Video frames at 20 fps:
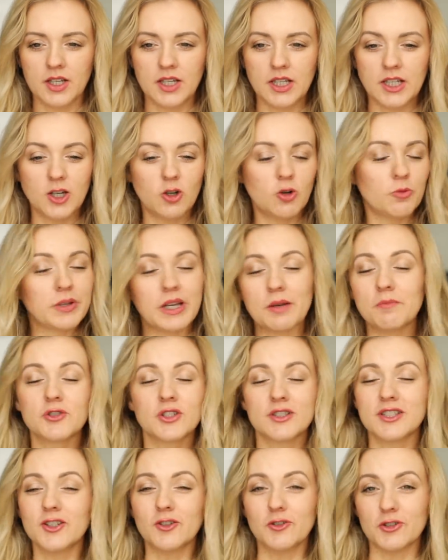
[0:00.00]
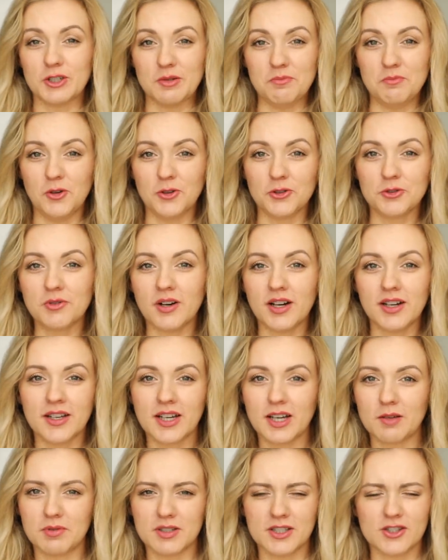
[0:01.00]
I nie kupiłam żadnego szamponu,
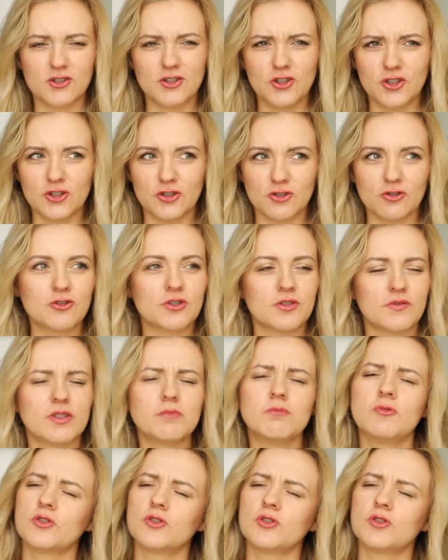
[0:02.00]
ale chyba z 10 odżywek,